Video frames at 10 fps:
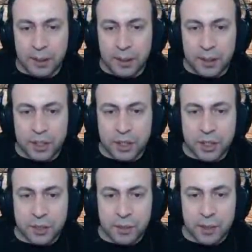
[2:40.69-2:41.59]

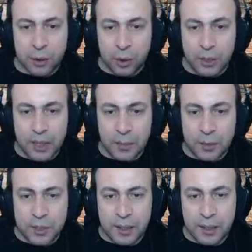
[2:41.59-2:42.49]
Şşşt bak orada ne
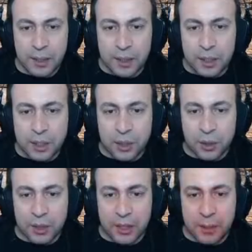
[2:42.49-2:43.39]
yapıyorsun sen? Şşt,
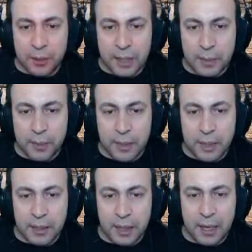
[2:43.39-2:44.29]
orada ne yapıyorsun? Gel buraya
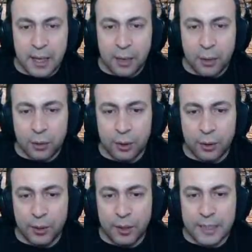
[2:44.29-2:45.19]
gel. Ha öldü.
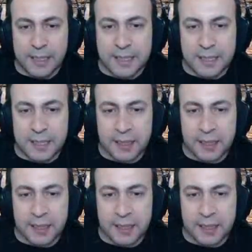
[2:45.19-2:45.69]
Yazık.